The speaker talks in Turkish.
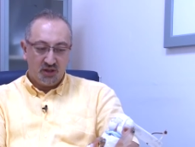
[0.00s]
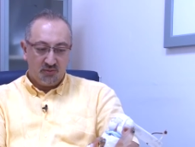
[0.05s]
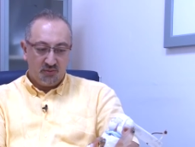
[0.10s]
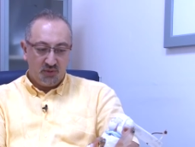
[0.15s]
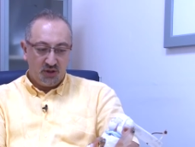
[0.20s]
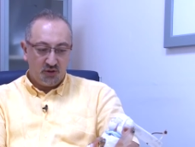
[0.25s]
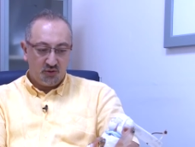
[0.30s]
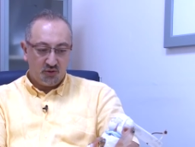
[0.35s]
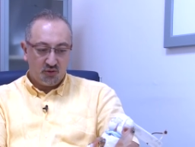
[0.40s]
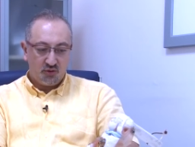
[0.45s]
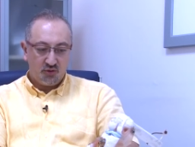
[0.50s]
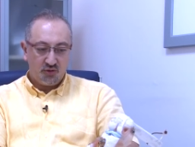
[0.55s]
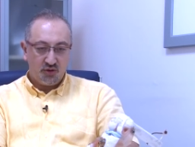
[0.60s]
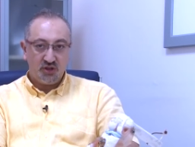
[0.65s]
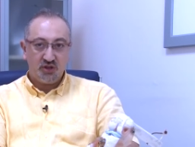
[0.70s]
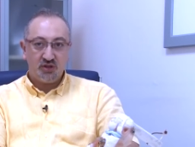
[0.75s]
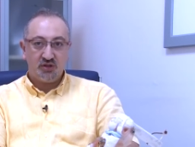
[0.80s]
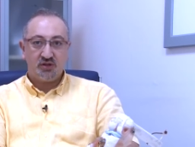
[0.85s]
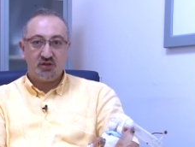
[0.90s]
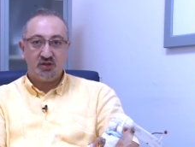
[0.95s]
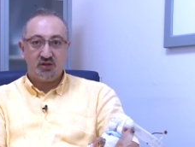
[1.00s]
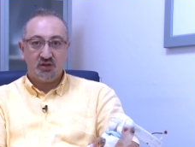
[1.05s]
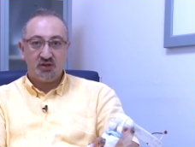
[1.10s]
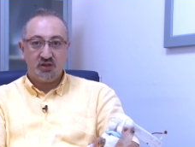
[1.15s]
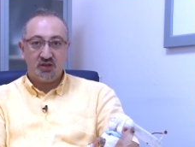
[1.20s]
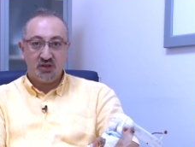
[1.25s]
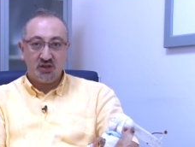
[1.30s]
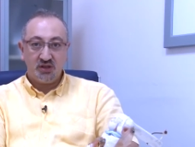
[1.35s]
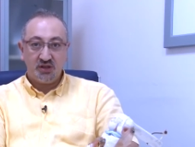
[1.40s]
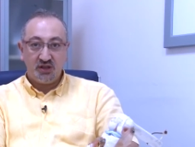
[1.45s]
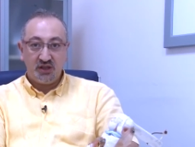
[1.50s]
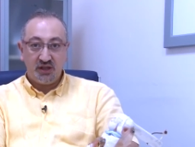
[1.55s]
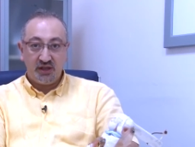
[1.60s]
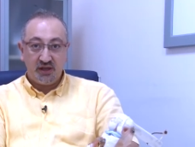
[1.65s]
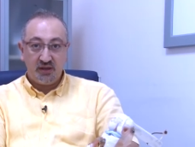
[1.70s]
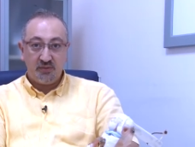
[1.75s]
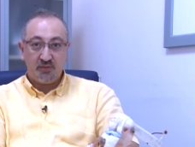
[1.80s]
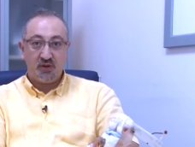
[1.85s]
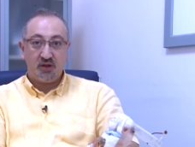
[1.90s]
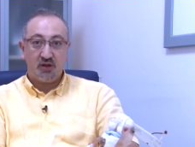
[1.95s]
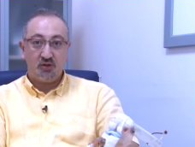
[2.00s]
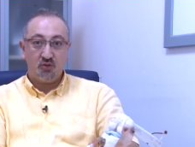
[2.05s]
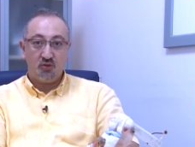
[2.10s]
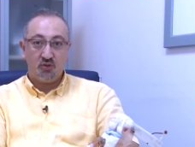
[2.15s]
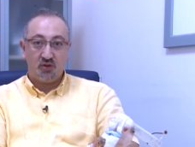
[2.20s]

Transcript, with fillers: Menisküsün yırtıldığı yere bağlı